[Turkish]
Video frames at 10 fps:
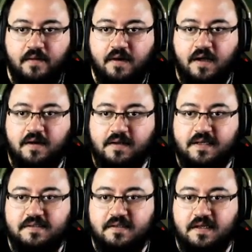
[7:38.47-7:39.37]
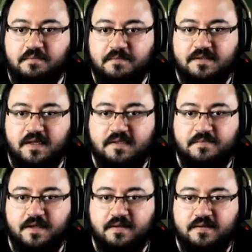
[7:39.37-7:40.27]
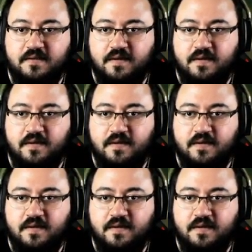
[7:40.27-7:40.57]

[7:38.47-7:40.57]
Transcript: Kanka lastik atmamız lazım yalnız.